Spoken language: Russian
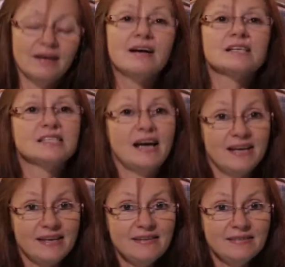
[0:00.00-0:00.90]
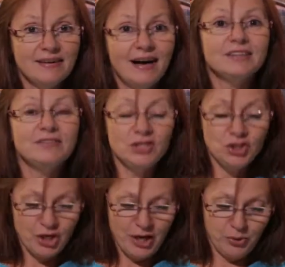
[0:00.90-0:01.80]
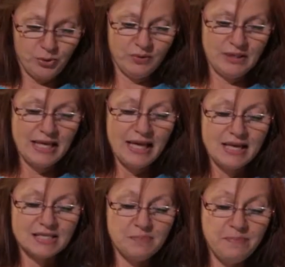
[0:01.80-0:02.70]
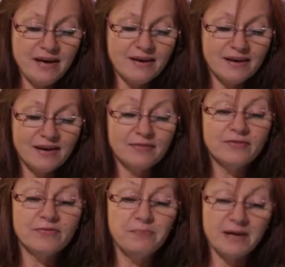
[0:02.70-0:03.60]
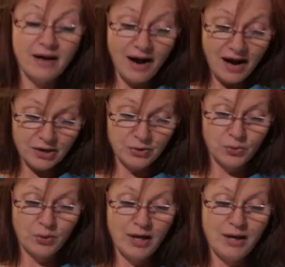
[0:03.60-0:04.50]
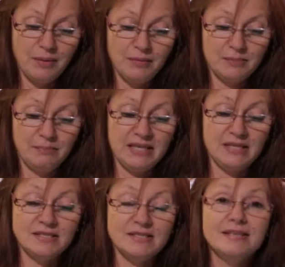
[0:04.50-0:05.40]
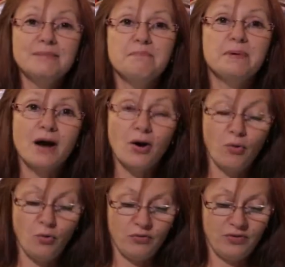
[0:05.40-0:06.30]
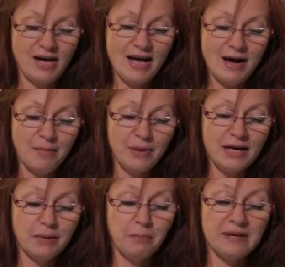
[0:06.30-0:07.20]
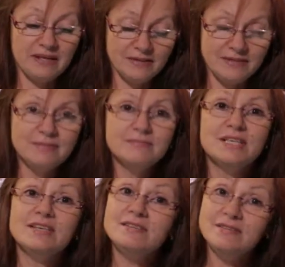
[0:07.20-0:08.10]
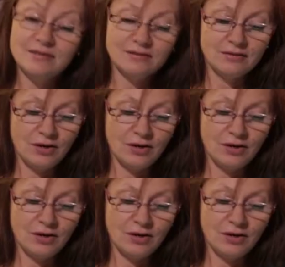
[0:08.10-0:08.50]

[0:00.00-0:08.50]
Косари отвечают, сбегай-ка в пекарню, принеси пирогов. Мы их поедим и сено